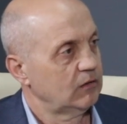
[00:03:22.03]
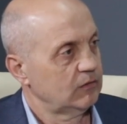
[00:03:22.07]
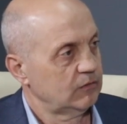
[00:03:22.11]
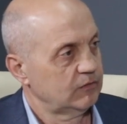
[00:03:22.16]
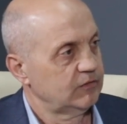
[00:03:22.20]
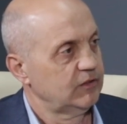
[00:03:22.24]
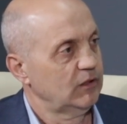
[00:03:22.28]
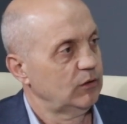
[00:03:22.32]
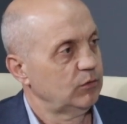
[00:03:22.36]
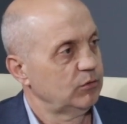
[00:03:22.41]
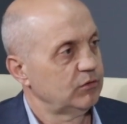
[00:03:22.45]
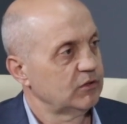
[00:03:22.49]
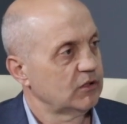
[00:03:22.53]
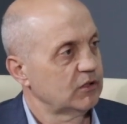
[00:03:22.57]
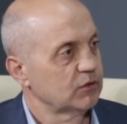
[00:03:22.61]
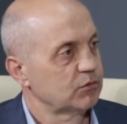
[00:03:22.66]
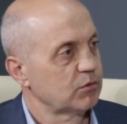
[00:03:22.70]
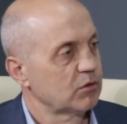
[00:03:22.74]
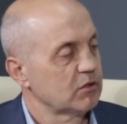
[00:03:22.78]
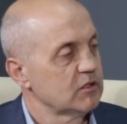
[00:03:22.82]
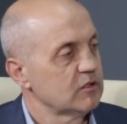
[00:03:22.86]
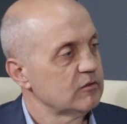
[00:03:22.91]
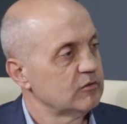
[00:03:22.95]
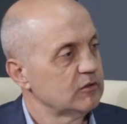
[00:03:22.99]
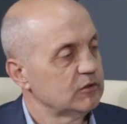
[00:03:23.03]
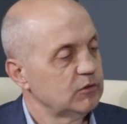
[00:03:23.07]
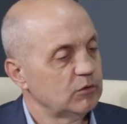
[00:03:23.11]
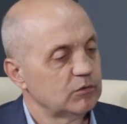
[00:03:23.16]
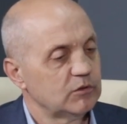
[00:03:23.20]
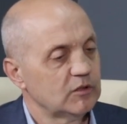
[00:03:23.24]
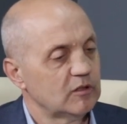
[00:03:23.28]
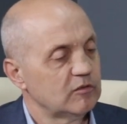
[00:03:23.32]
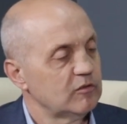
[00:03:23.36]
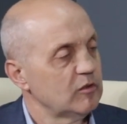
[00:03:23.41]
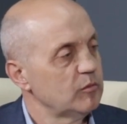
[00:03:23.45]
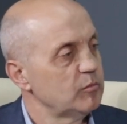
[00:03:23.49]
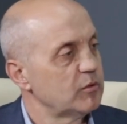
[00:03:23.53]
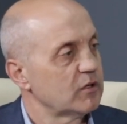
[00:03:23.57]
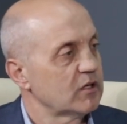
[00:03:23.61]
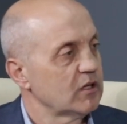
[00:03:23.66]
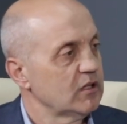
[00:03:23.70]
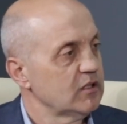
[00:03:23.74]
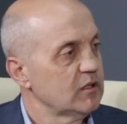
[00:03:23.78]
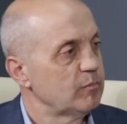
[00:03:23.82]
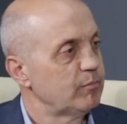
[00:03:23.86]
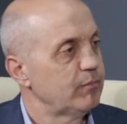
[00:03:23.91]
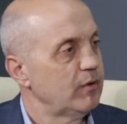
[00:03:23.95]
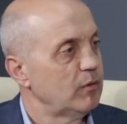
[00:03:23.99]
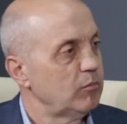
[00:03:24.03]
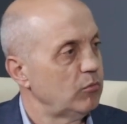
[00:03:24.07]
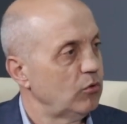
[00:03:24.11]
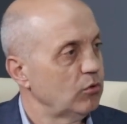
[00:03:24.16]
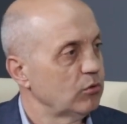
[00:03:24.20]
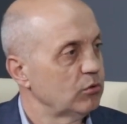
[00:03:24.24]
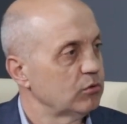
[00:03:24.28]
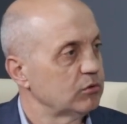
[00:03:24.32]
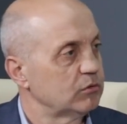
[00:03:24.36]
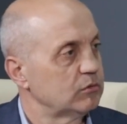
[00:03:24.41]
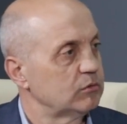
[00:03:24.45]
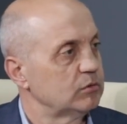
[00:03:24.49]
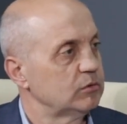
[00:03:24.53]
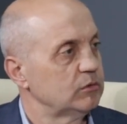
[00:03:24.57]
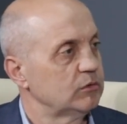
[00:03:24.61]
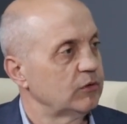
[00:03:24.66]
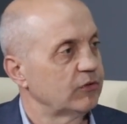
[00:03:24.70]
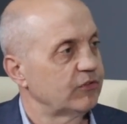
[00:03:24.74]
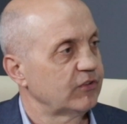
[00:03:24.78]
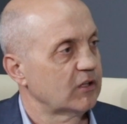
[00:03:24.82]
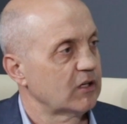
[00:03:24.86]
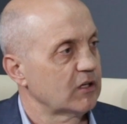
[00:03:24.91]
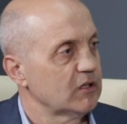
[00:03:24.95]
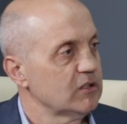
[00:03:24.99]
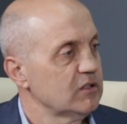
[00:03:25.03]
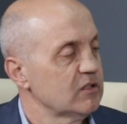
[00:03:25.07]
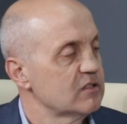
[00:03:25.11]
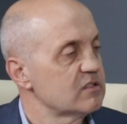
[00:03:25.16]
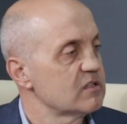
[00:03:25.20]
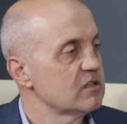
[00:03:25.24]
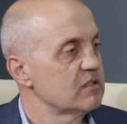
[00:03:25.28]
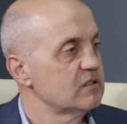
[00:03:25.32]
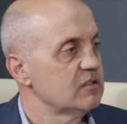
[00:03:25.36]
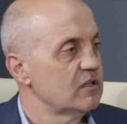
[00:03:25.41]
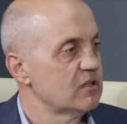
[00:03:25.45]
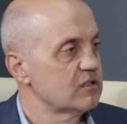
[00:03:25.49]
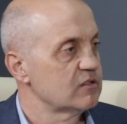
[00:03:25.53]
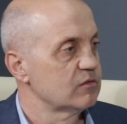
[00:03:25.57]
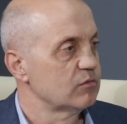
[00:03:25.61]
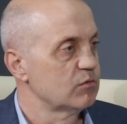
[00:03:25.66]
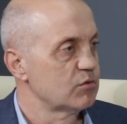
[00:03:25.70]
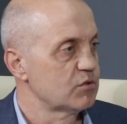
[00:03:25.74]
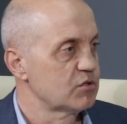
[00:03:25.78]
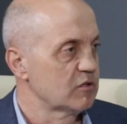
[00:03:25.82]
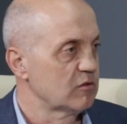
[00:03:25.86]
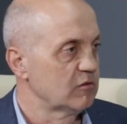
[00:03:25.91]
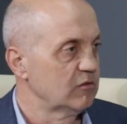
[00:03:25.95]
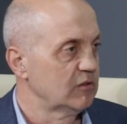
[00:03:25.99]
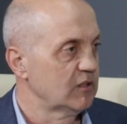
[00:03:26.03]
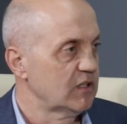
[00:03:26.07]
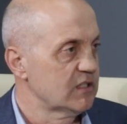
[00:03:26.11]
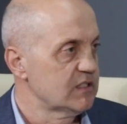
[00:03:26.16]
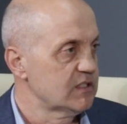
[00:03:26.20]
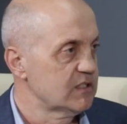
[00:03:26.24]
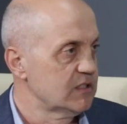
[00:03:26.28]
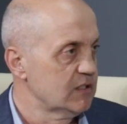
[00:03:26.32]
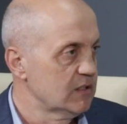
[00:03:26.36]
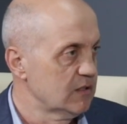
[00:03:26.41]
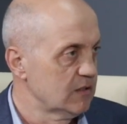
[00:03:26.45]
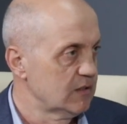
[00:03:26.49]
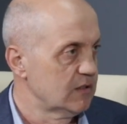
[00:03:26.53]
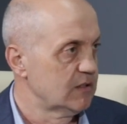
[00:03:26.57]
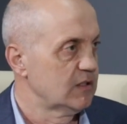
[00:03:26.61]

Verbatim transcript: э, те люди, которые не выйдут на выборы, они помогут сохраниться содействующие власти,